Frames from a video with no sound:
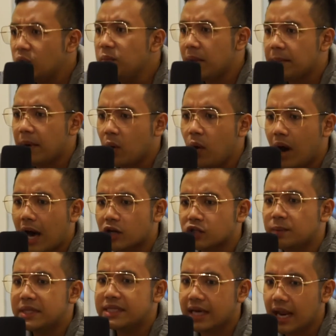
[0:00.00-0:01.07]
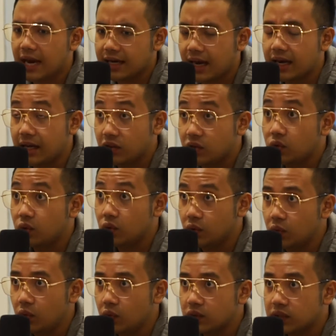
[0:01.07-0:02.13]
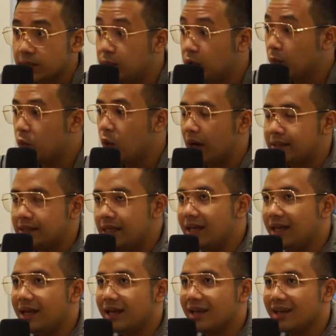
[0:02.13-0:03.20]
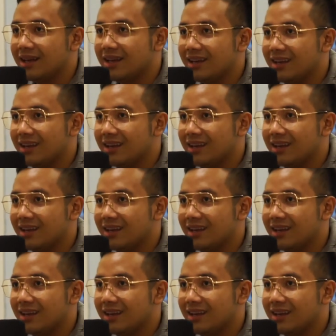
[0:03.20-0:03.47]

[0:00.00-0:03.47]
itu memang gue harus menjalankan itu dulu sebelum gue kesini